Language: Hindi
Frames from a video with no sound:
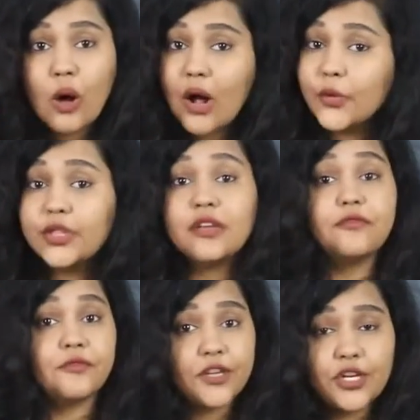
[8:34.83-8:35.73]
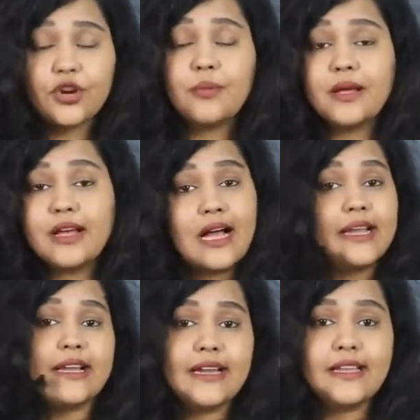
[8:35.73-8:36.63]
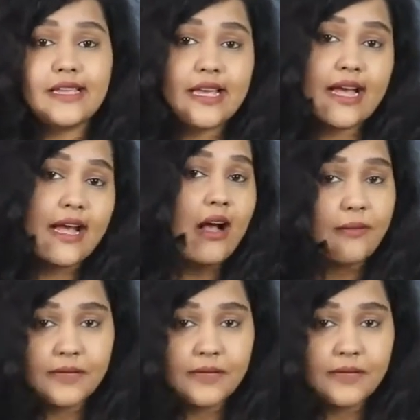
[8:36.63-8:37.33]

आउट दी वीडियो में हाईलाइट किया है